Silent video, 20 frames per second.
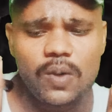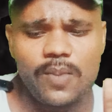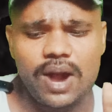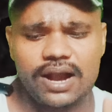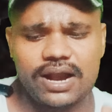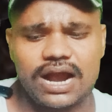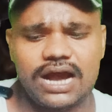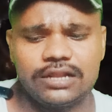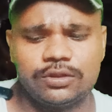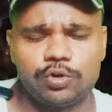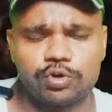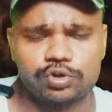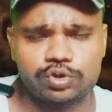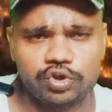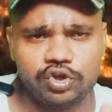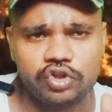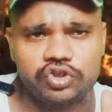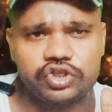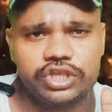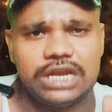मकान
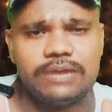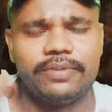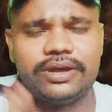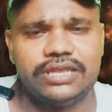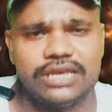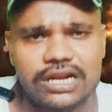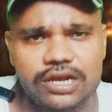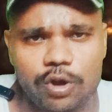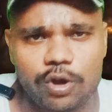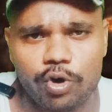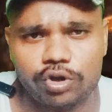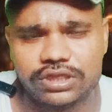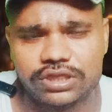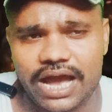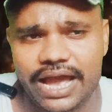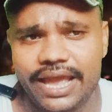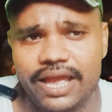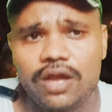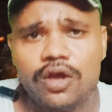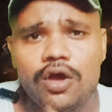दोस्तों जो तीन मंजिल का होता
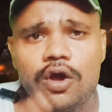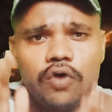है